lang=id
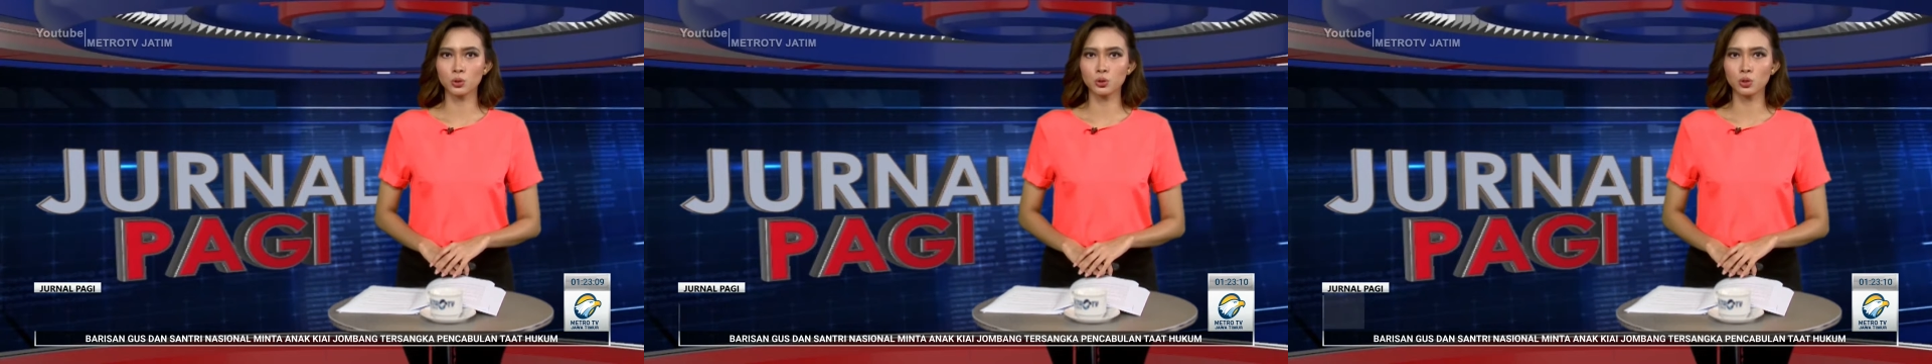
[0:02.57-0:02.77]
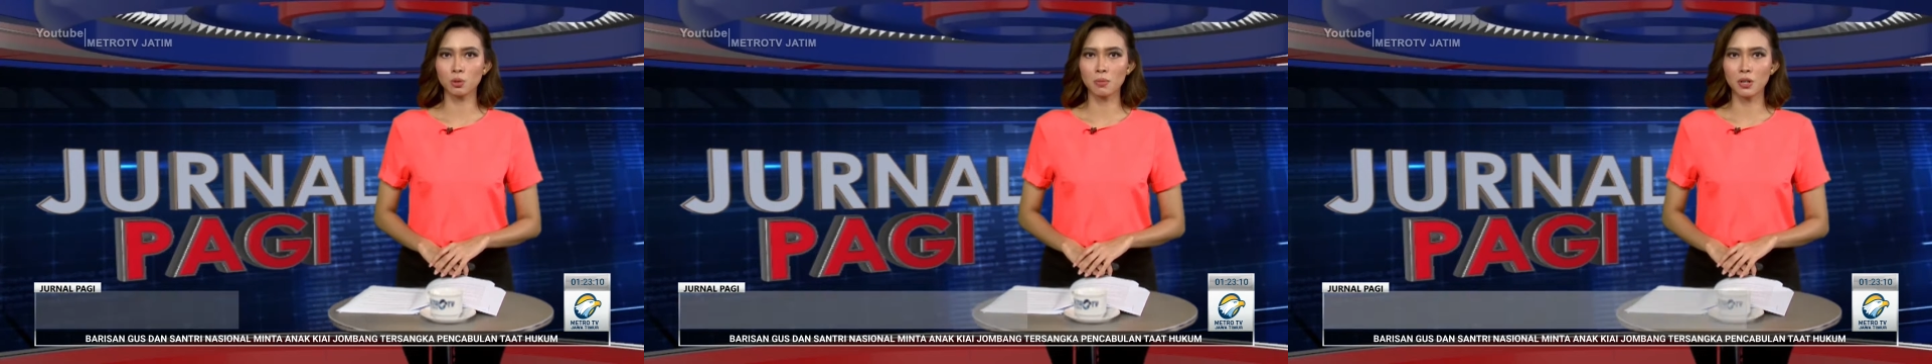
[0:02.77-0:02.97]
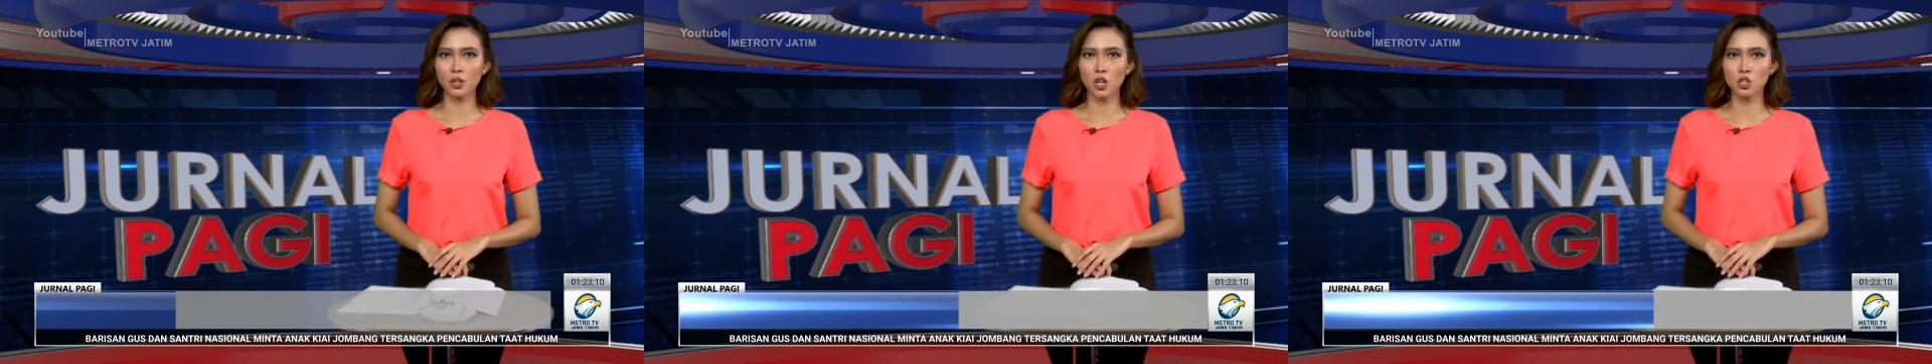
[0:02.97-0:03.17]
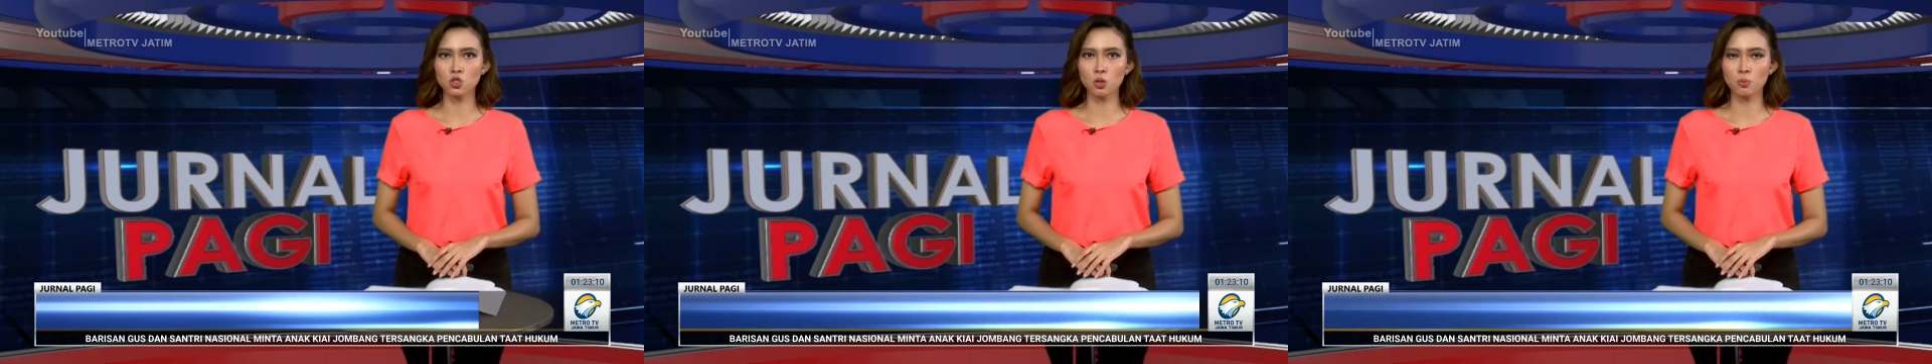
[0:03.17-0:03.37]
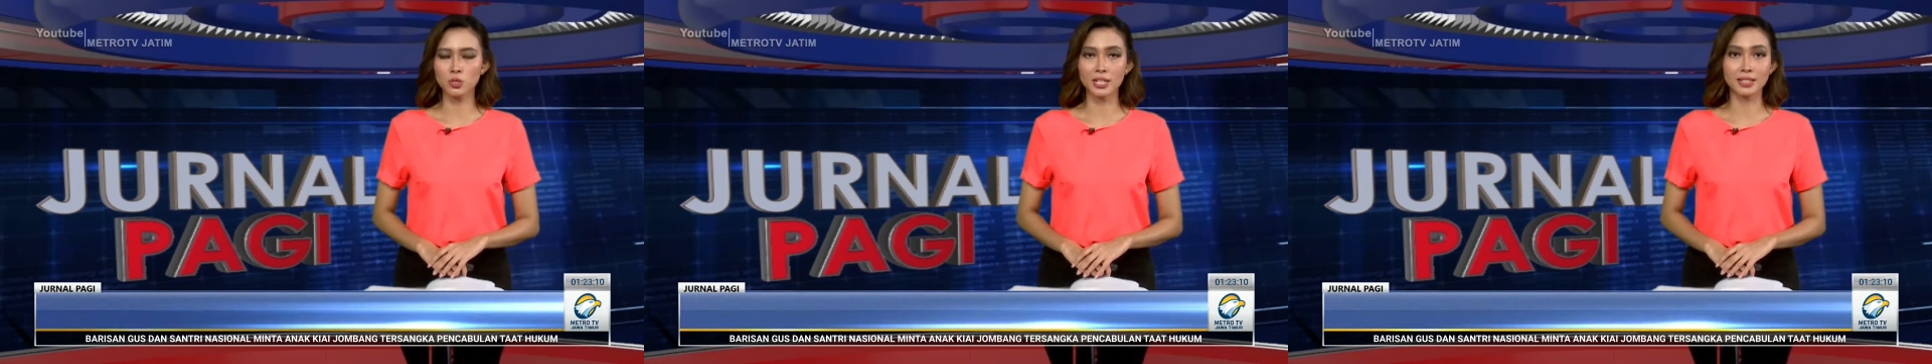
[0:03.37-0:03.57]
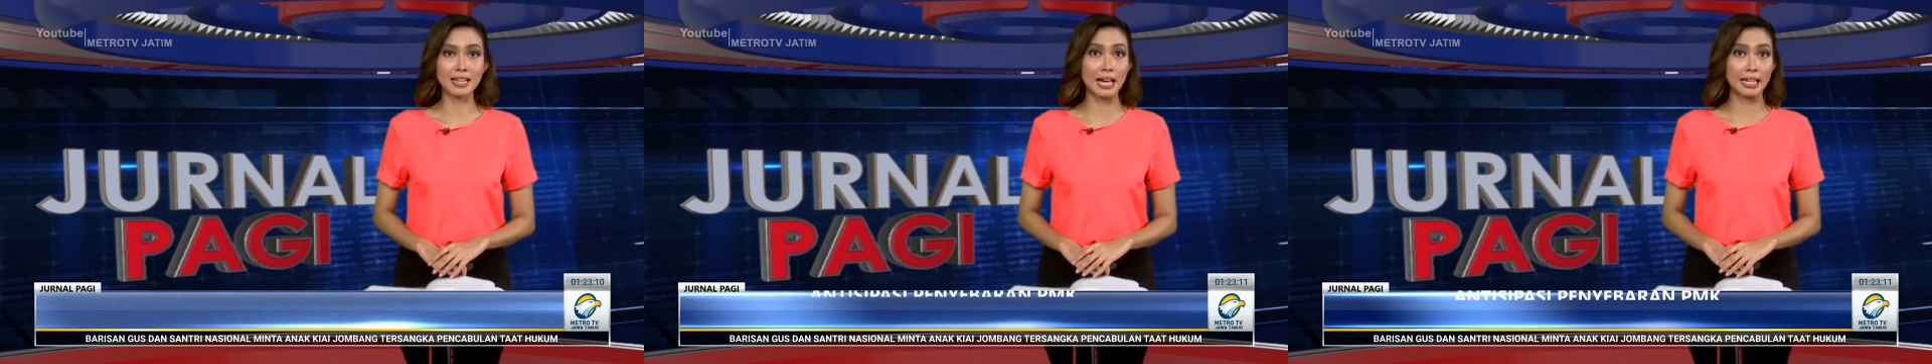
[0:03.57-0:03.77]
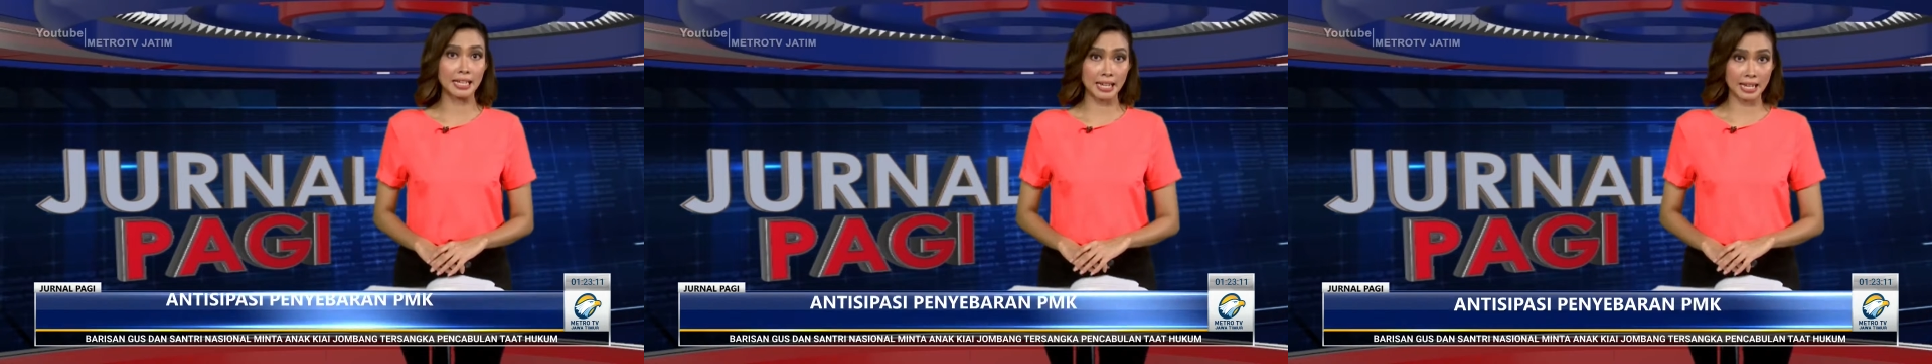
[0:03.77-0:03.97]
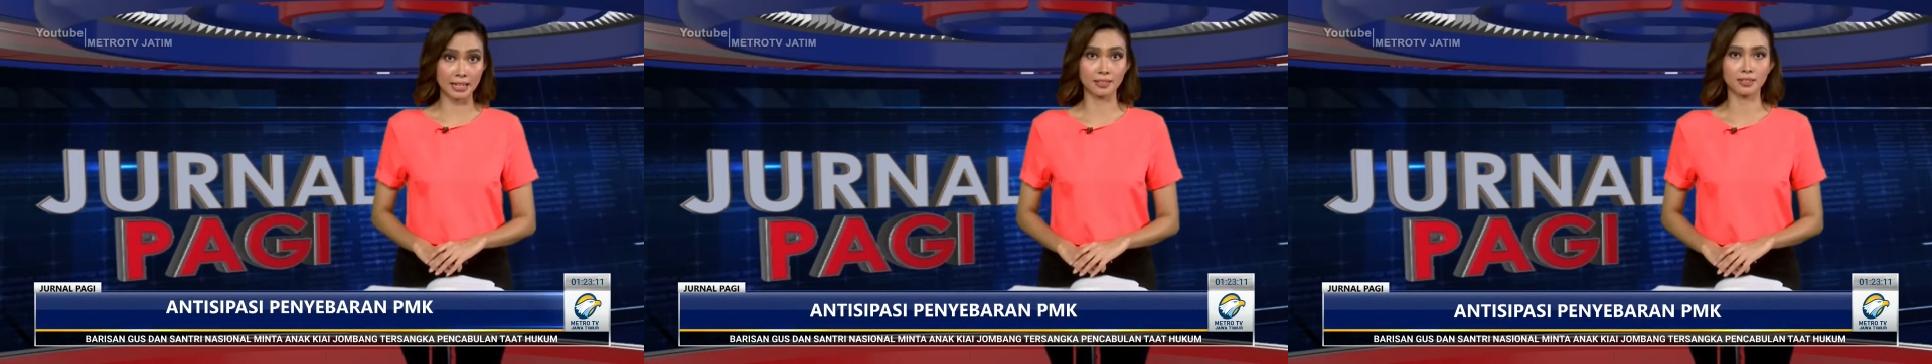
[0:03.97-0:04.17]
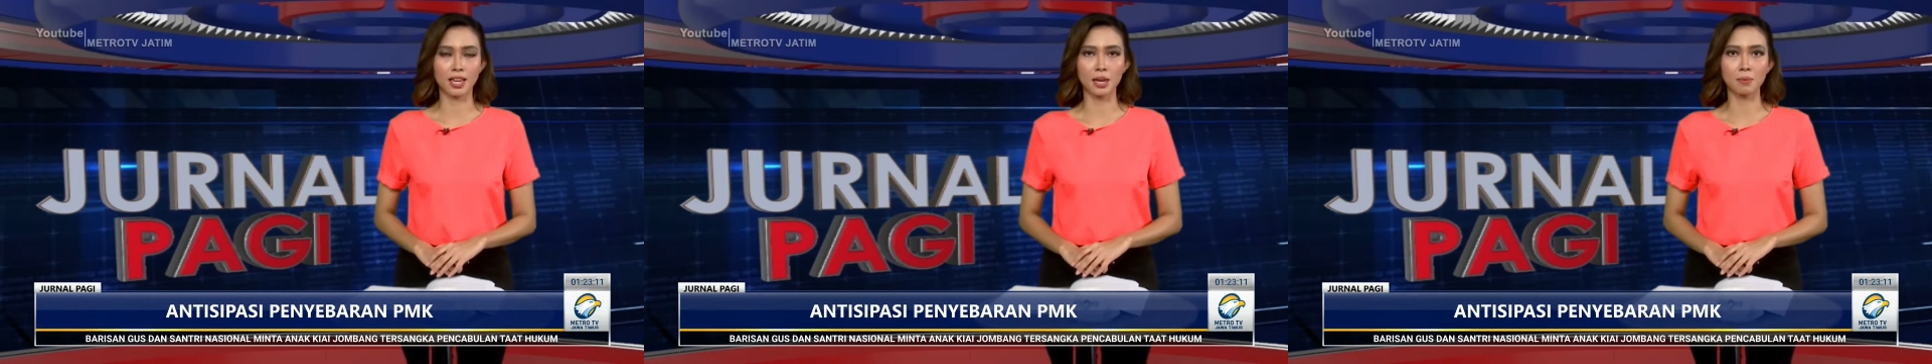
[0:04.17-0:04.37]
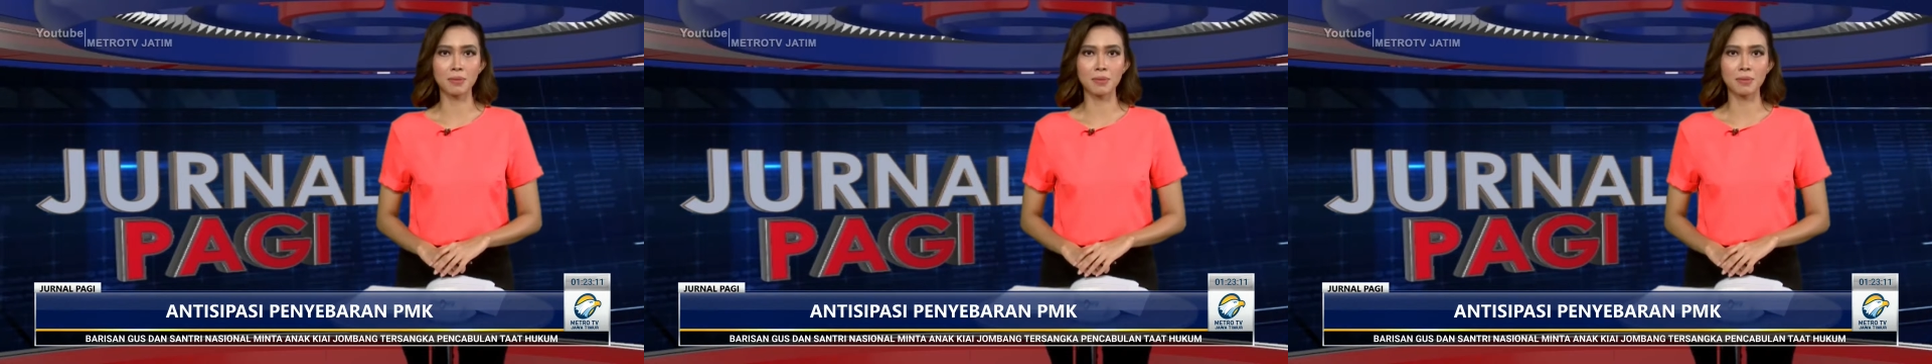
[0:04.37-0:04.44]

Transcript: untuk mengkonsumsi daging.